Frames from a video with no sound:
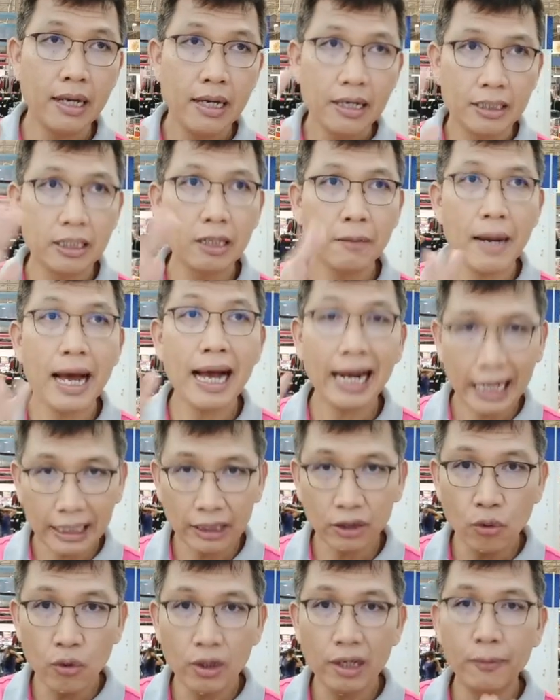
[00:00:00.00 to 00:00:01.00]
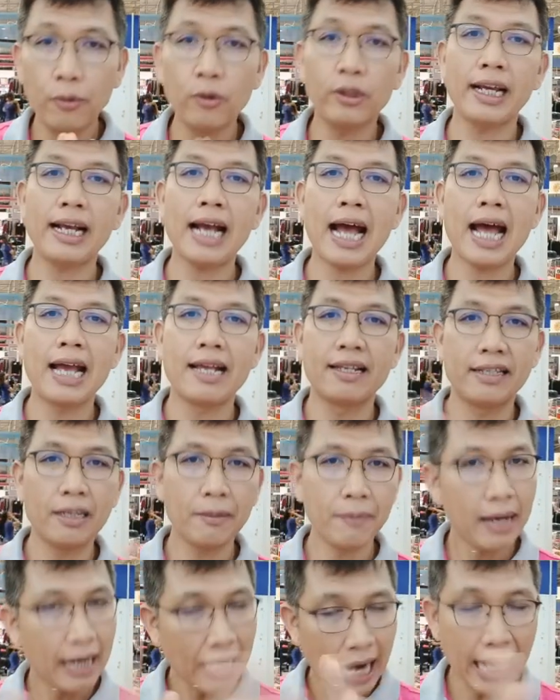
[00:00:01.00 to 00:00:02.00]
เสื้อผ้าการ์ตูนนะพูดง่ายๆเสื้อ
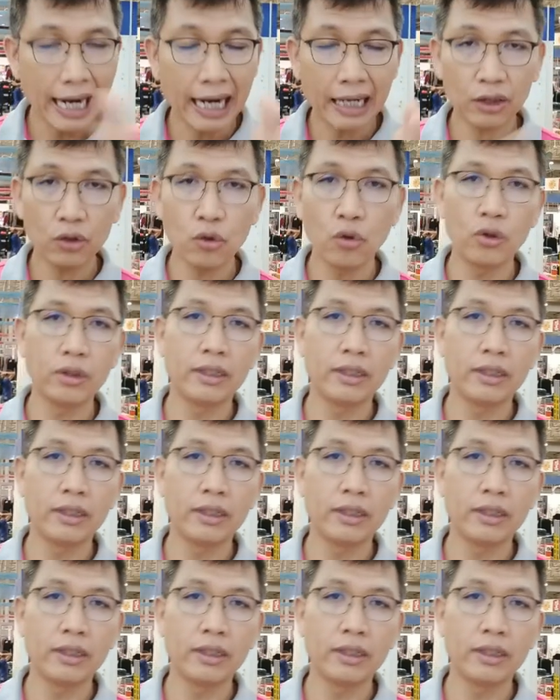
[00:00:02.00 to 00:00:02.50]
ผ้าลายการ์ตูน